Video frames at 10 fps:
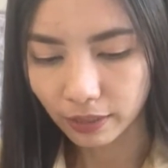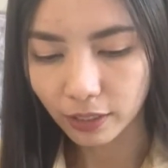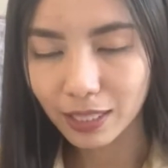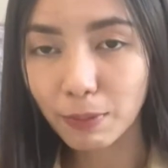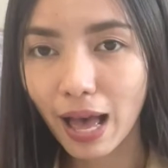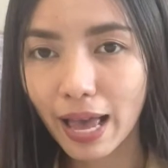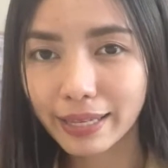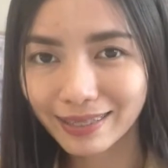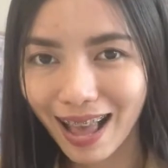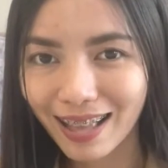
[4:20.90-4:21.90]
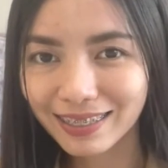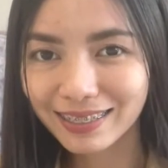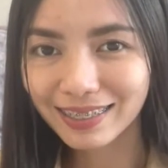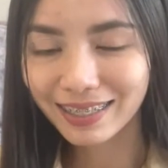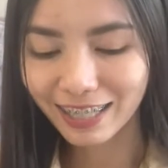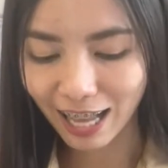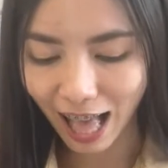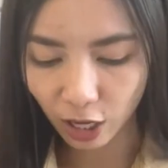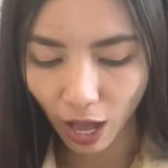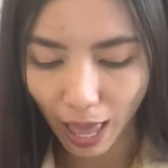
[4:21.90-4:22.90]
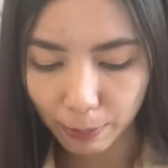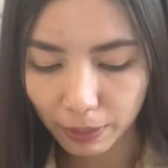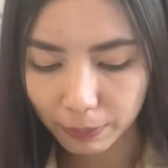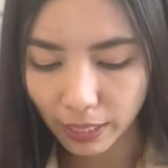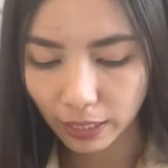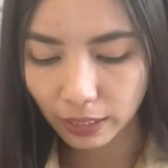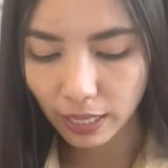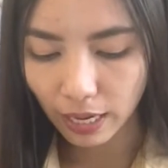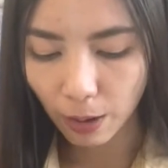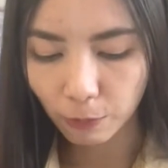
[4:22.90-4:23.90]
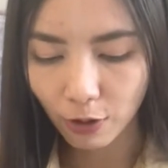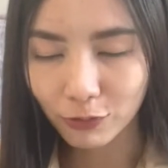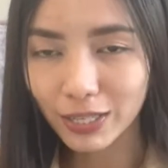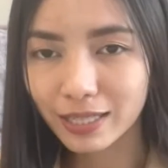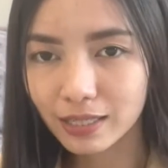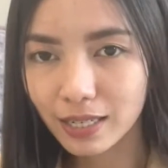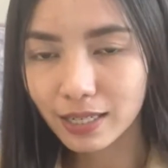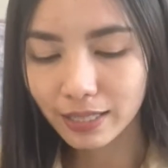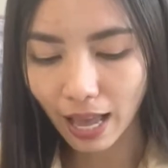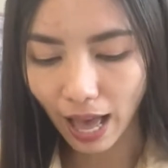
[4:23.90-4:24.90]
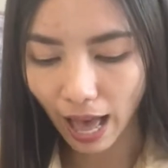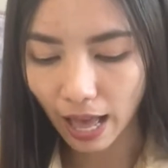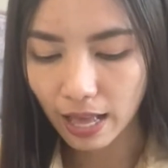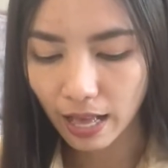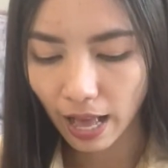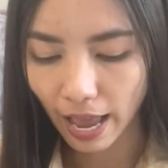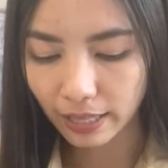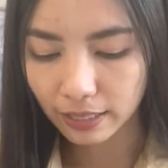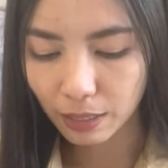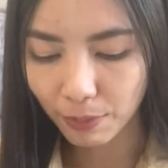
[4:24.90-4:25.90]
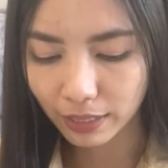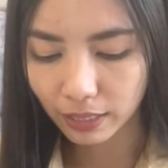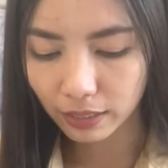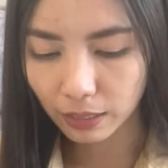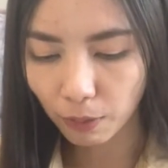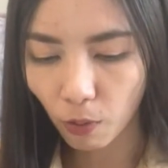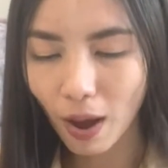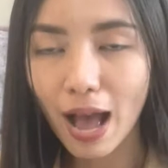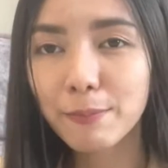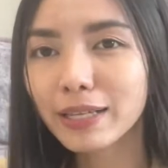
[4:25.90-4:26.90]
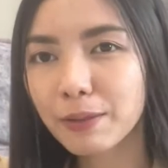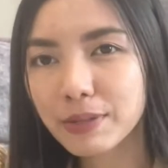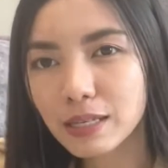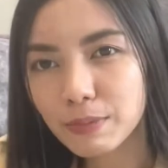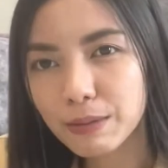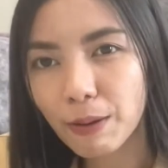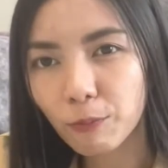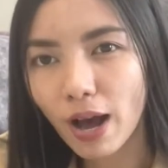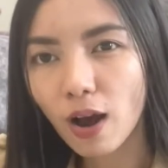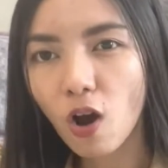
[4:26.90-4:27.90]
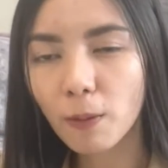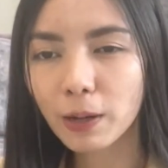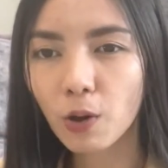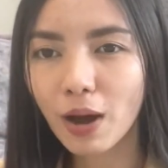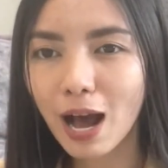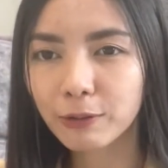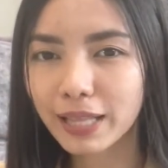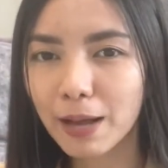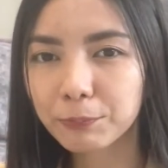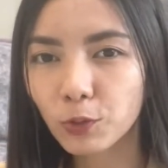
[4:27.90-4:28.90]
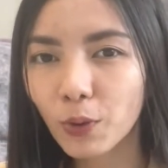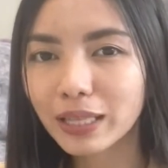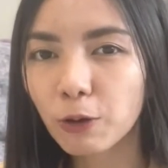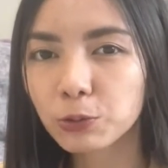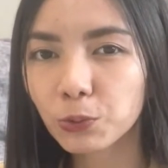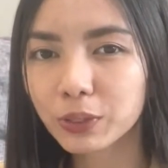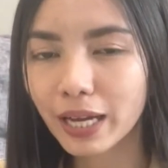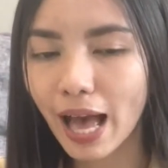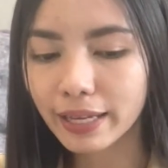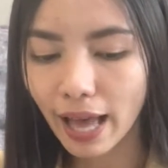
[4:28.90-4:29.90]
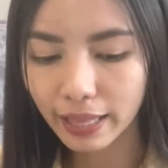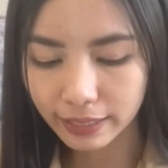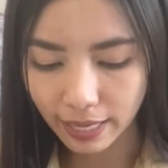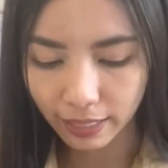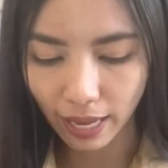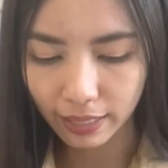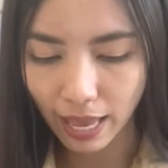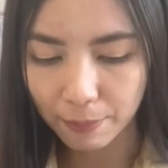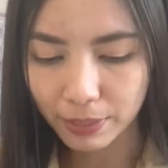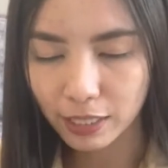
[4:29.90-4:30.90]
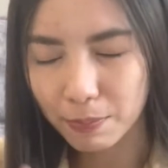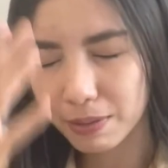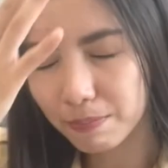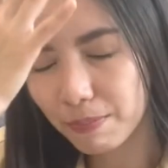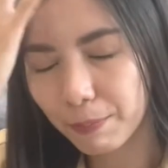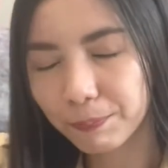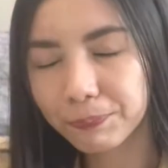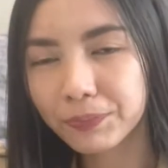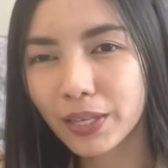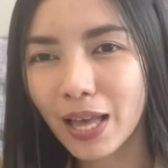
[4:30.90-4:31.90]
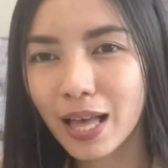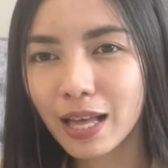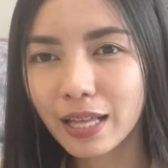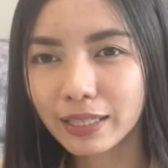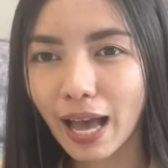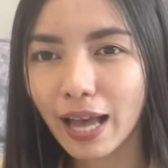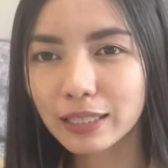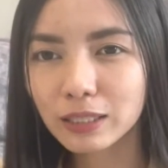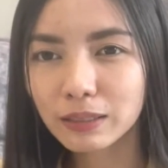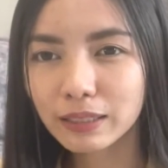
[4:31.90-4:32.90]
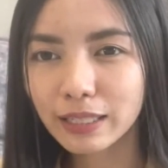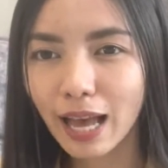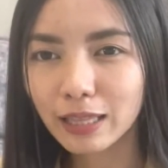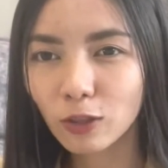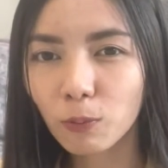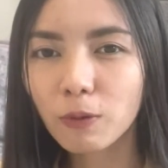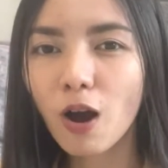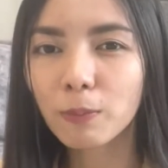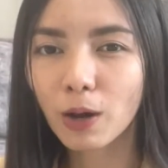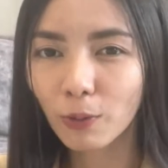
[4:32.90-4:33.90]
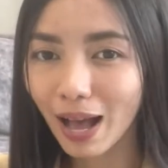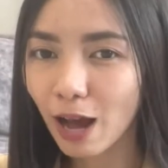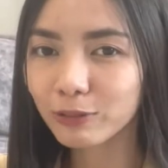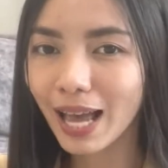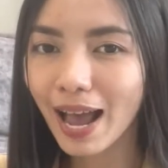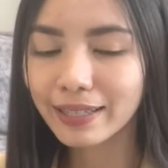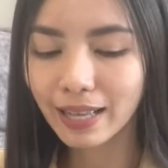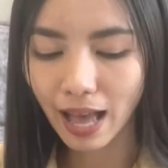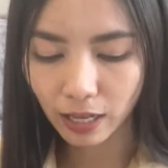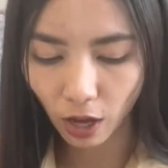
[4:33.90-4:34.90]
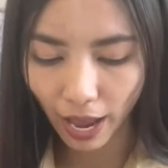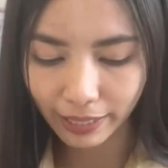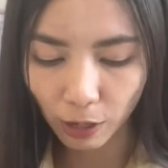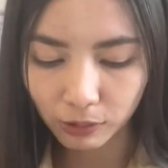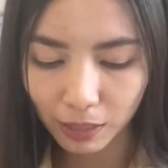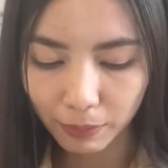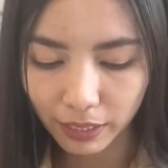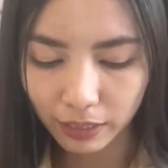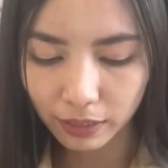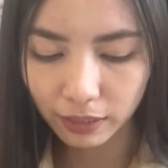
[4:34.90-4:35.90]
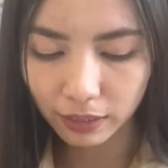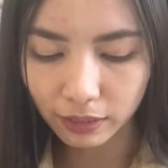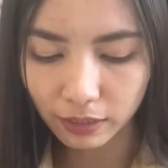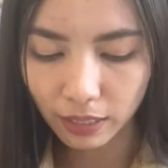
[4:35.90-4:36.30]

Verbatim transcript: ก็จะมาอีกหน้าหนึ่งเลยนะคะ ก็ให้เพื่อนๆเลือกคำว่าฟีเจอร์นะคะ ให้เลื่อนมานิดนึงเพราะว่าไม่งั้นมันจะมีแบบว่าขอบขาวๆตามตัวเราอยู่นะคะ การคลิกอันนี้มันจะเป็นแบบการการลบขอบขาวๆได้นะคะ ก็ให้เราเลื่อนมานิดนึง